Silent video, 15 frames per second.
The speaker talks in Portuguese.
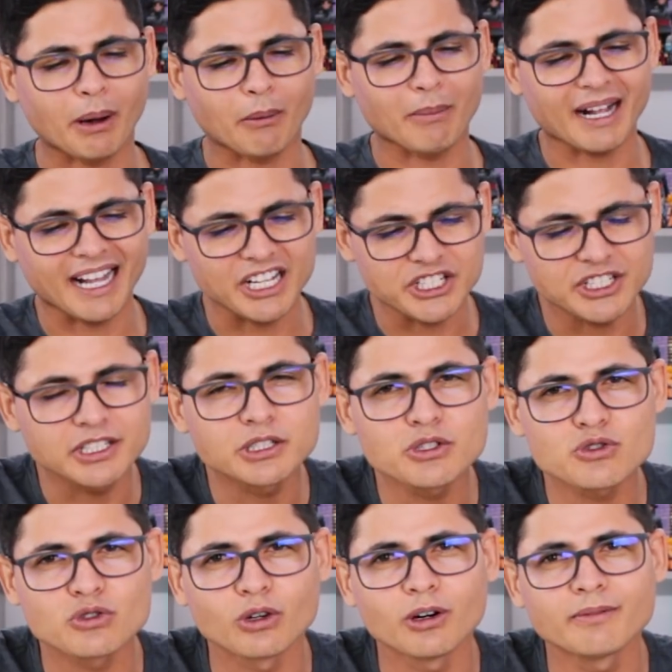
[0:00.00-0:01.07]
para uma caixinha
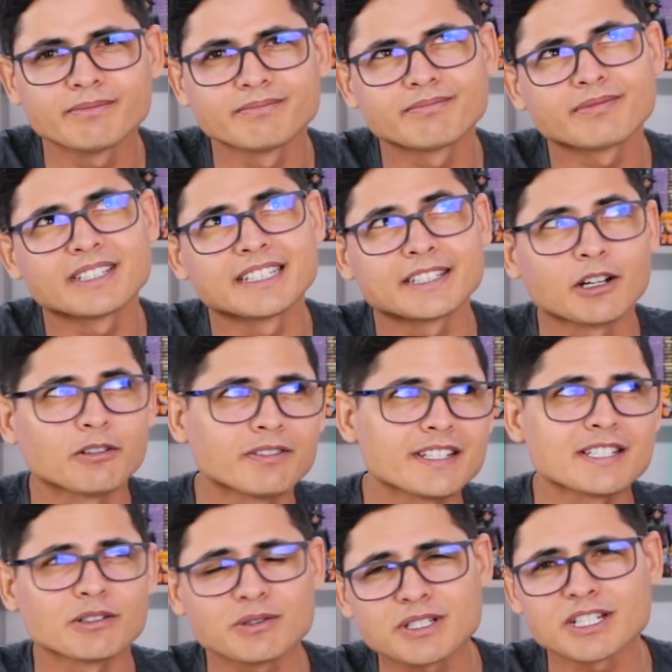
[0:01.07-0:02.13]
de som que
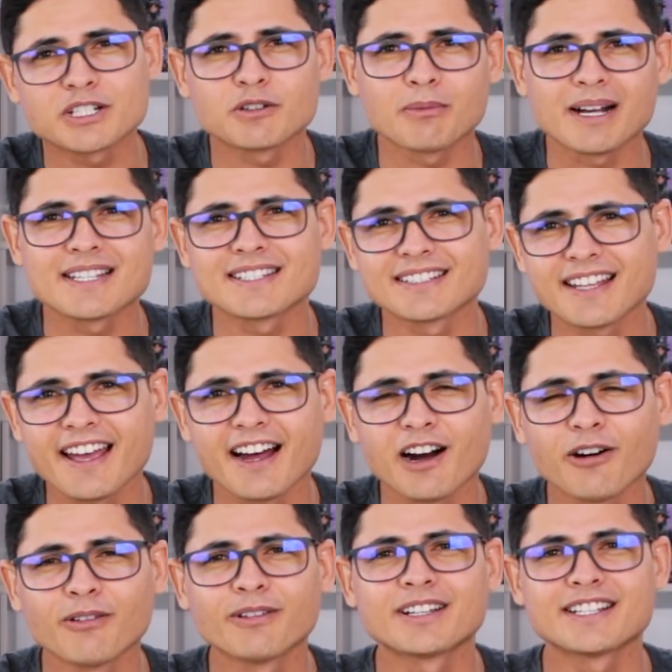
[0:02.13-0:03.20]
talvez não seja o mais
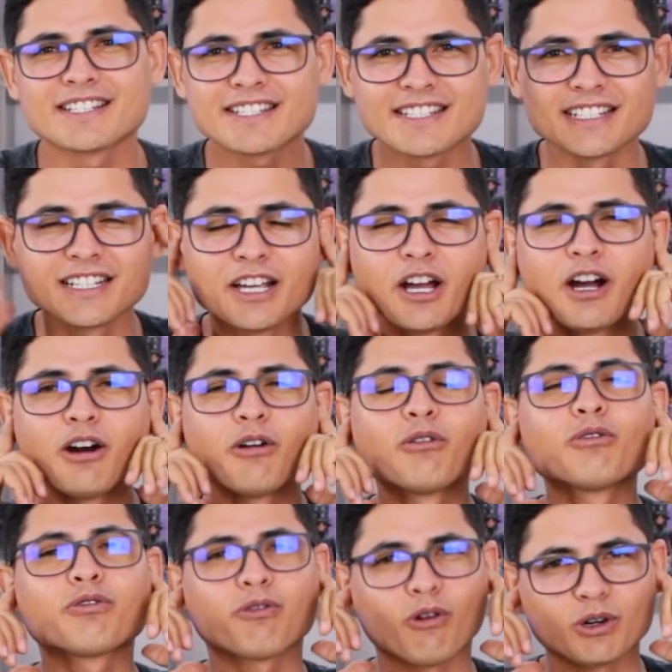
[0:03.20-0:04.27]
ideal, e sim
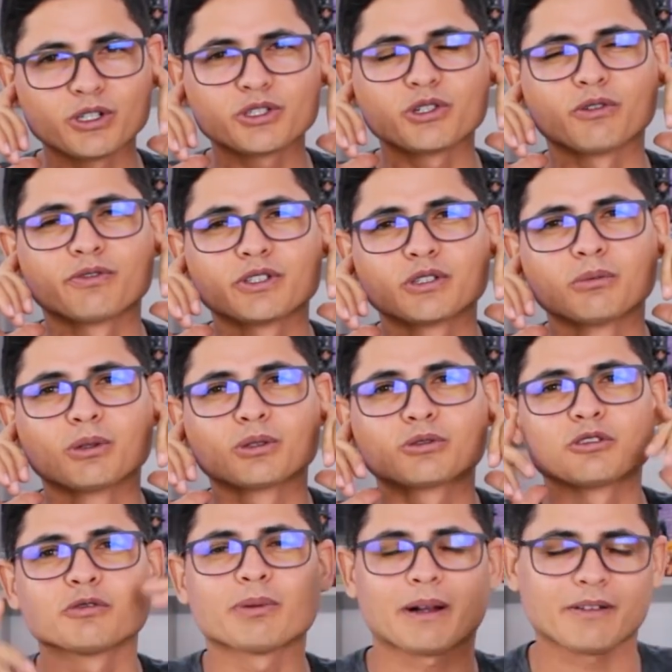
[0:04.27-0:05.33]
um fone de ouvido
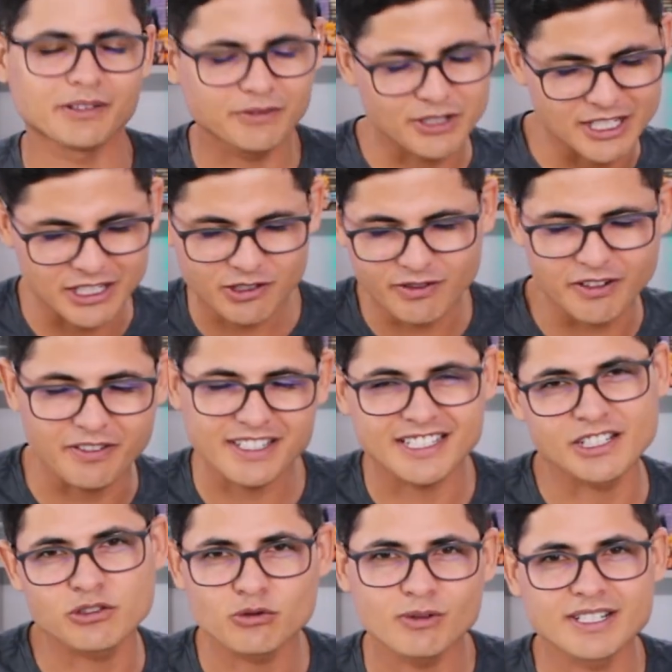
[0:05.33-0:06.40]
Bluetooth para quando você estiver
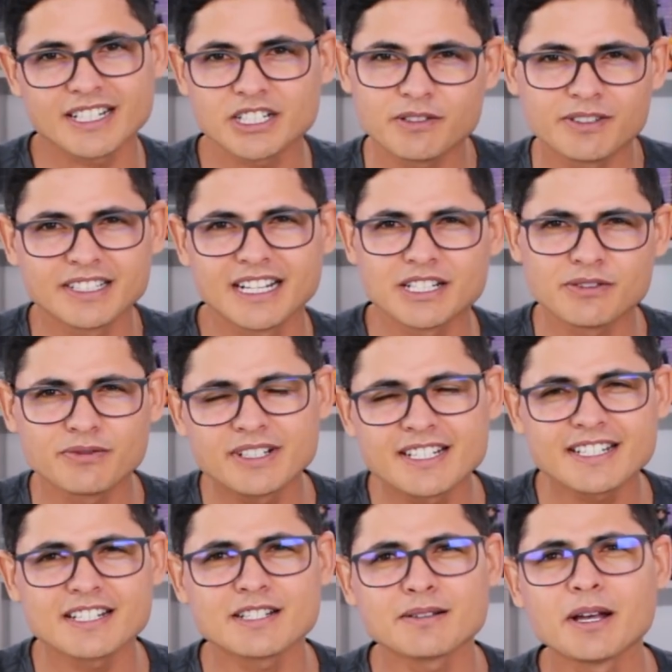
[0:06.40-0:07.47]
fazendo suas atividades
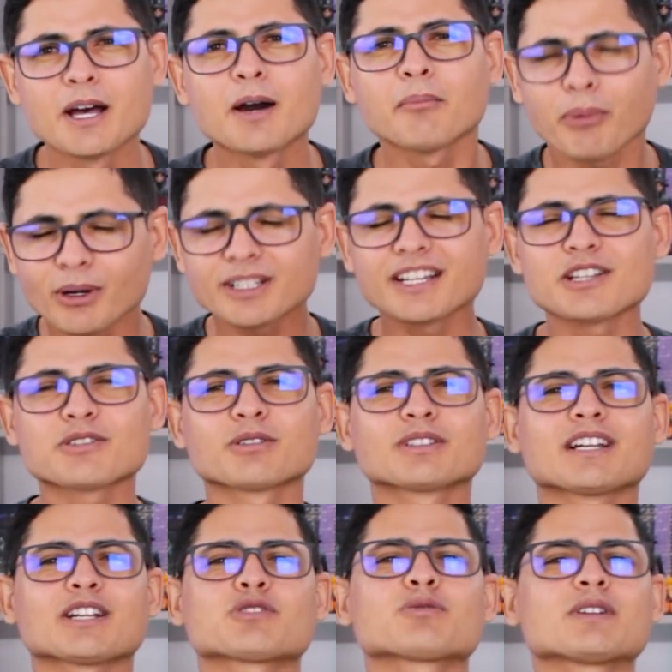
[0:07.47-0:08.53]
físicas, poder
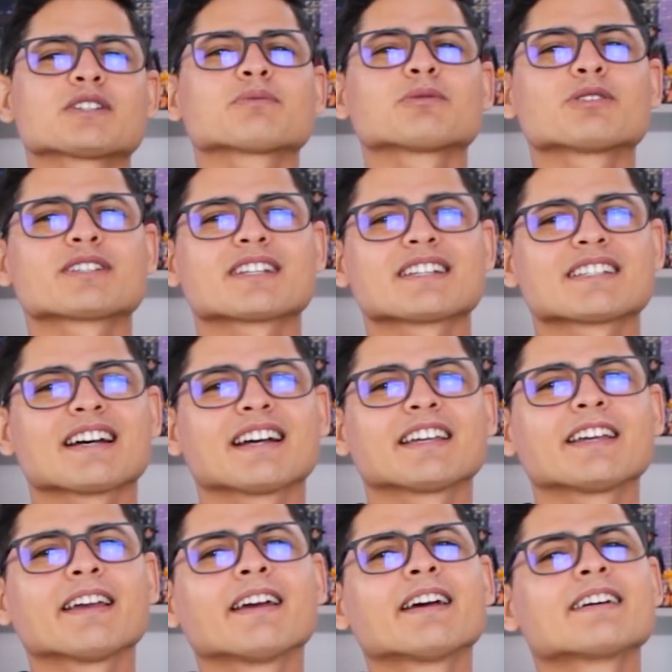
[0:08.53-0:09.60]
escutar suas músicas
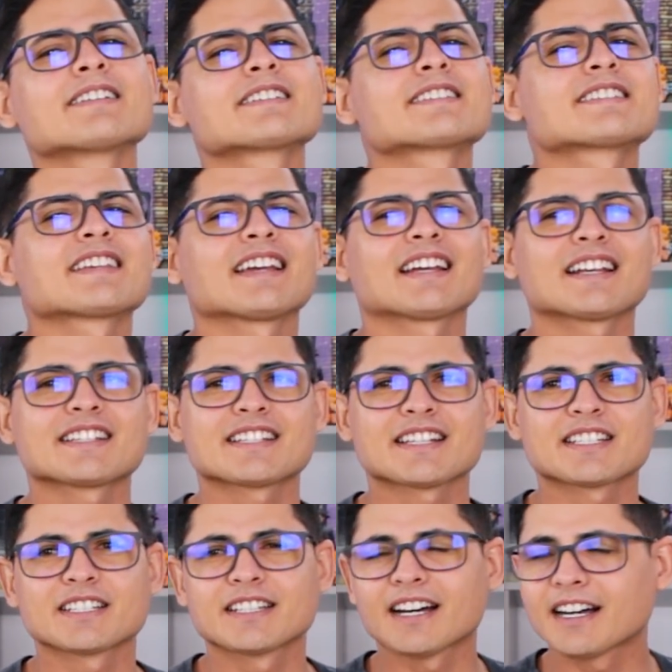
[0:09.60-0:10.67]
aí sem a
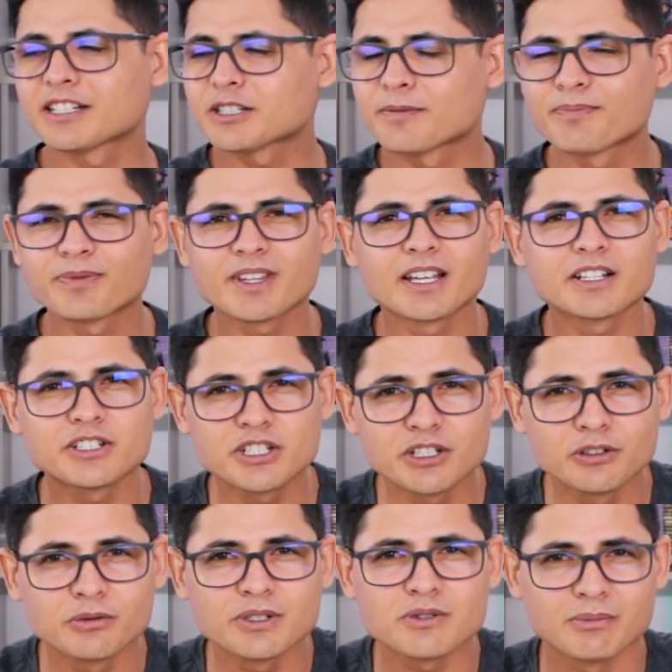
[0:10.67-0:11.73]
necessidade
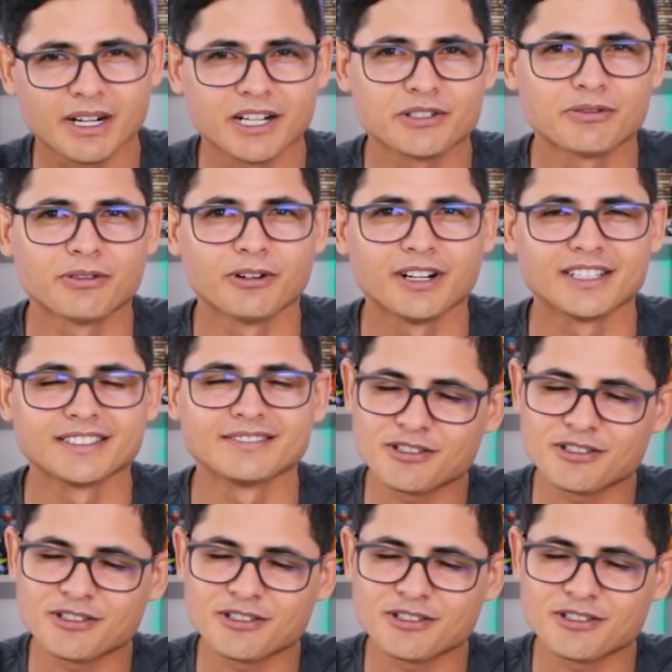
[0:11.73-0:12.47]
de um smartphone.